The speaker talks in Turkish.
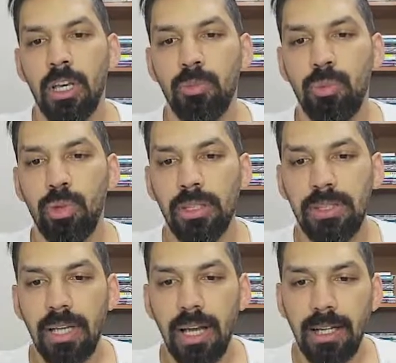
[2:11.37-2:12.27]

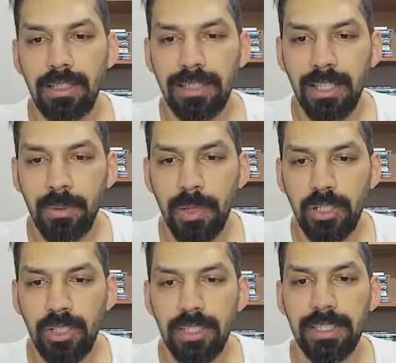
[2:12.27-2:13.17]
Burası artıyla
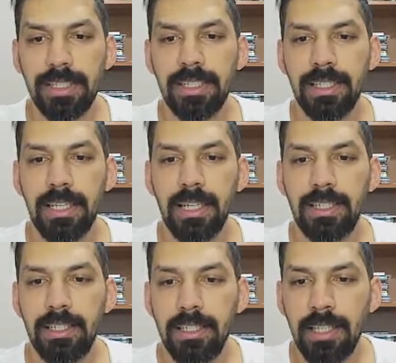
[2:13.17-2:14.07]
başladı.
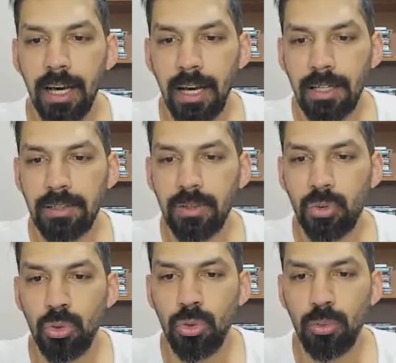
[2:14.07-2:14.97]
Yine artı.
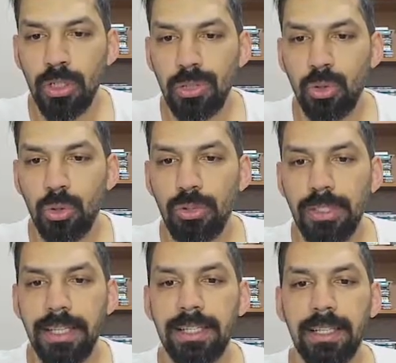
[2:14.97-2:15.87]
Çünkü bura kök
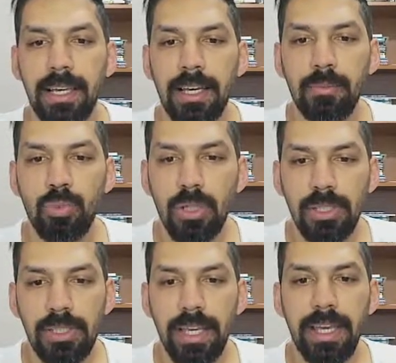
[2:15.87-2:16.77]
değil.
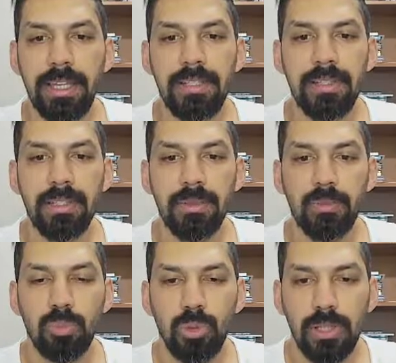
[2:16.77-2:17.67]
Burası eksi,
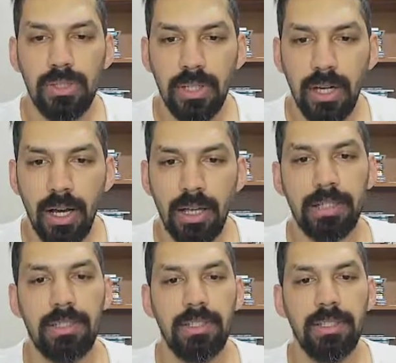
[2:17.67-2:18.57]
burası
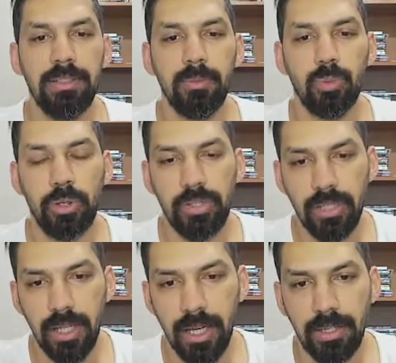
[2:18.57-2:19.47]
artı, burası
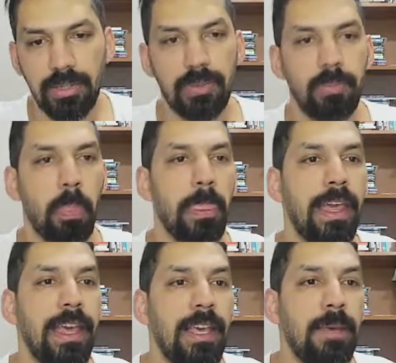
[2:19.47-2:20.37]
artı.
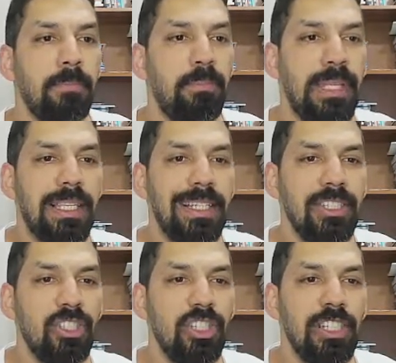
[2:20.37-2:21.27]

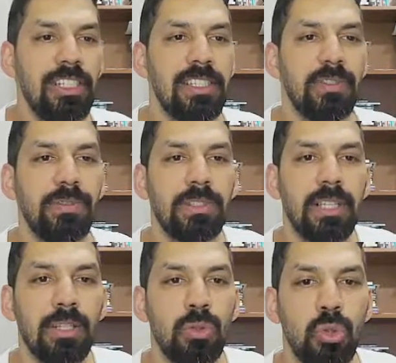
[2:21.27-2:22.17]
Birincinin
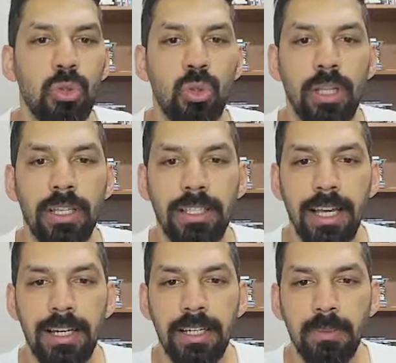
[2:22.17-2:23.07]
sıfırdan küçük olan
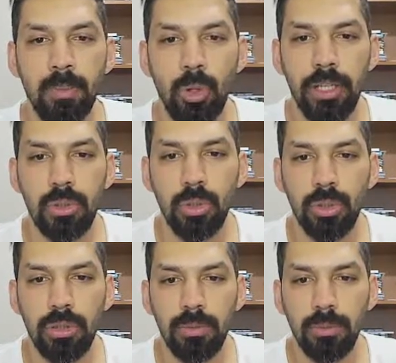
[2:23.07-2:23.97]
yerlerini boya
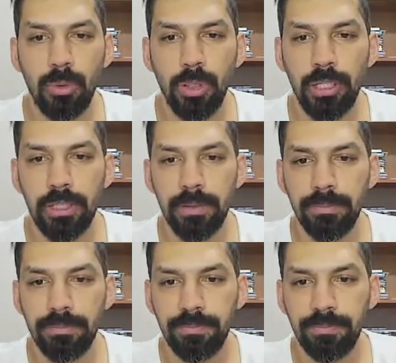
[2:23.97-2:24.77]
diyor. Boyadım.